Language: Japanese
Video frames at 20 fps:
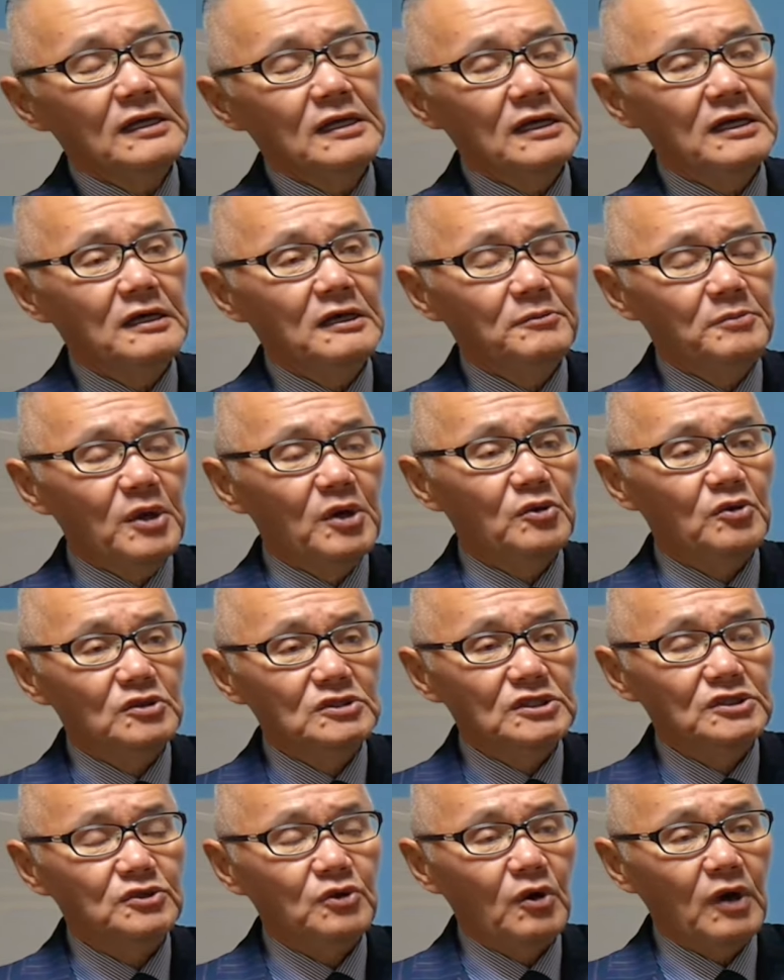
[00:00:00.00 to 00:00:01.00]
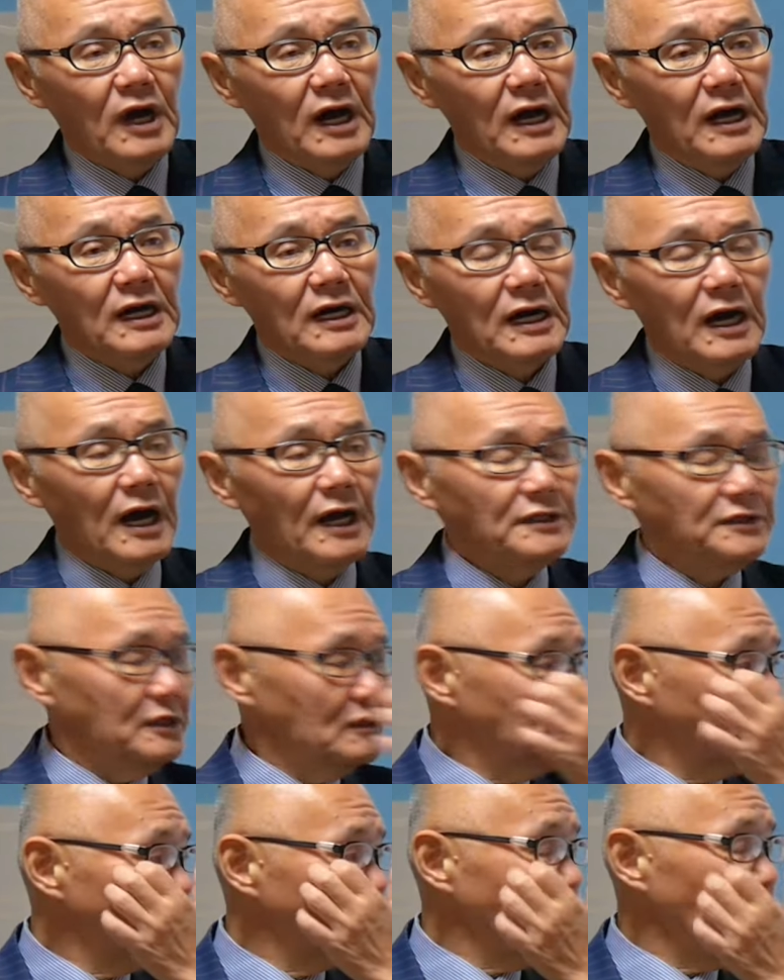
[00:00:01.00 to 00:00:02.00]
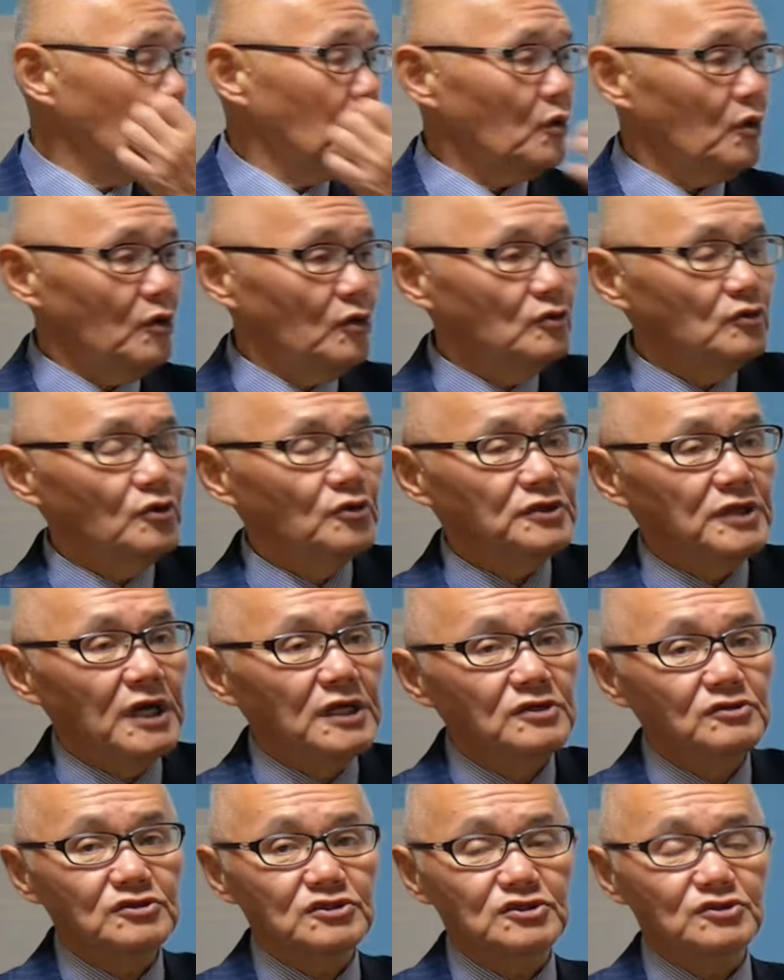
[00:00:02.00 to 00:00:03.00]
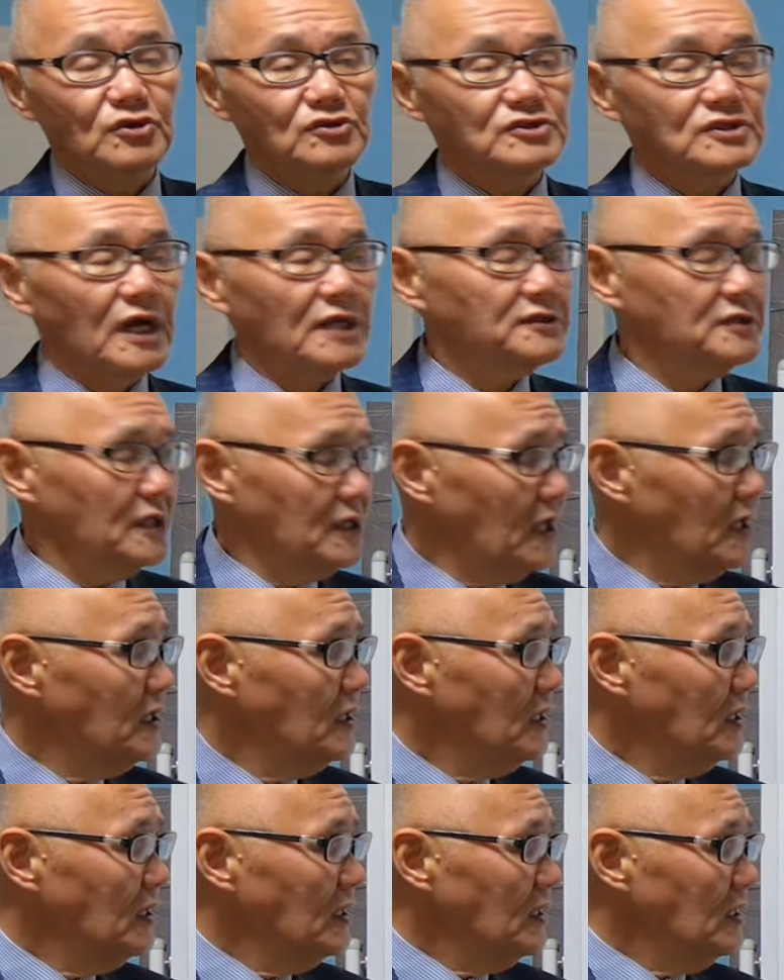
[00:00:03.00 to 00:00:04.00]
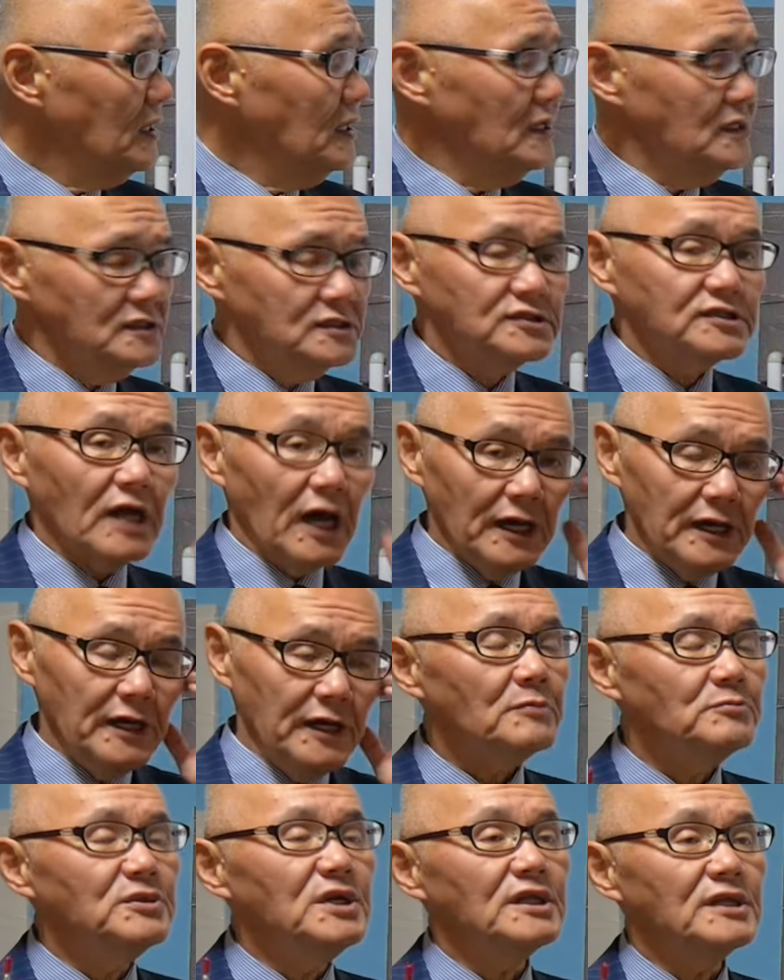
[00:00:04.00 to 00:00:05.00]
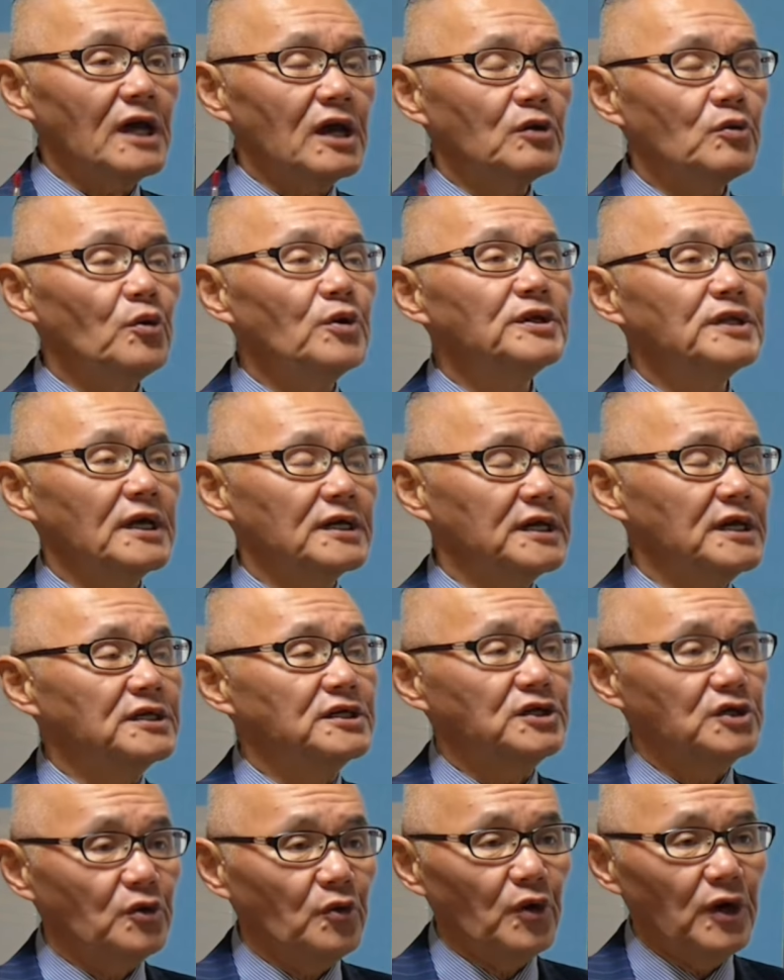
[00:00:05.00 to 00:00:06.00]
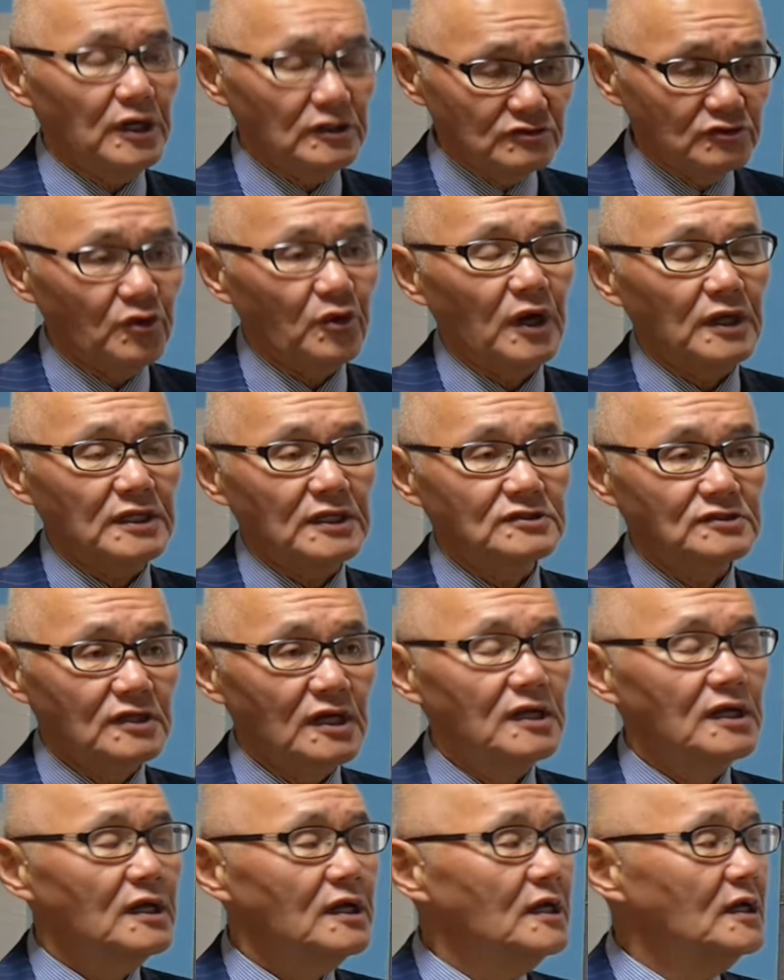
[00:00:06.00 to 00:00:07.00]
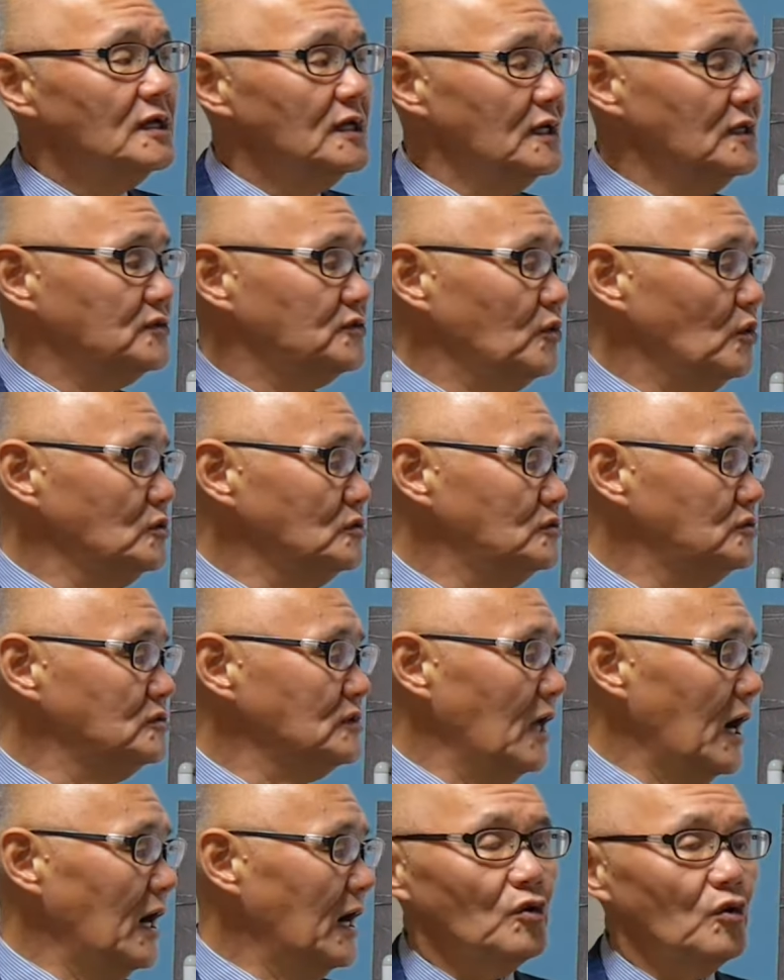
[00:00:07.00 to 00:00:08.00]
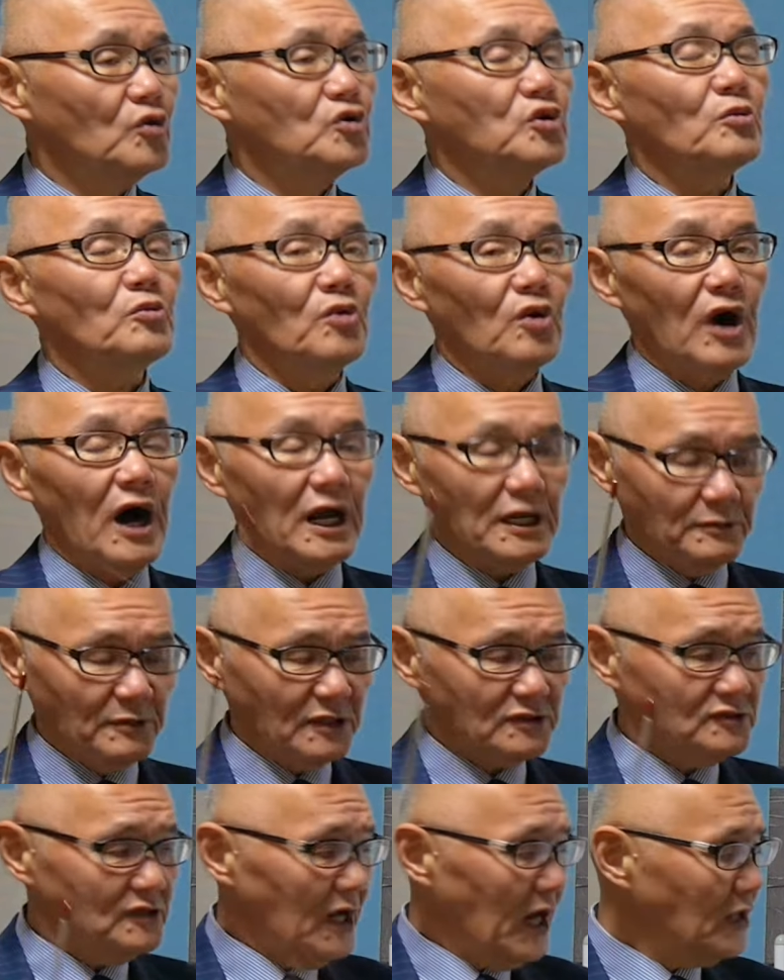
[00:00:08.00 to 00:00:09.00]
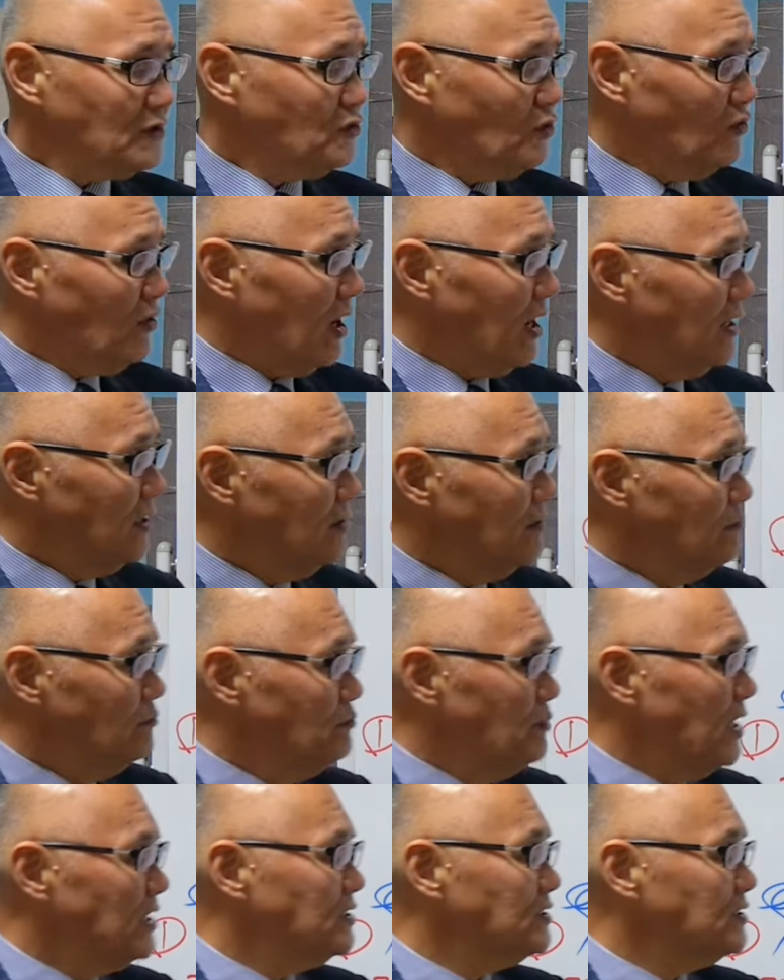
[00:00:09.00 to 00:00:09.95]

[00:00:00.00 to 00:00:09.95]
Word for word: えー、弁護人とかが入ってくるところの出入り口を使ってね、えー、一切見えない声だけ聞こえるとかですね、えー、そういうふうなこともありますあとは別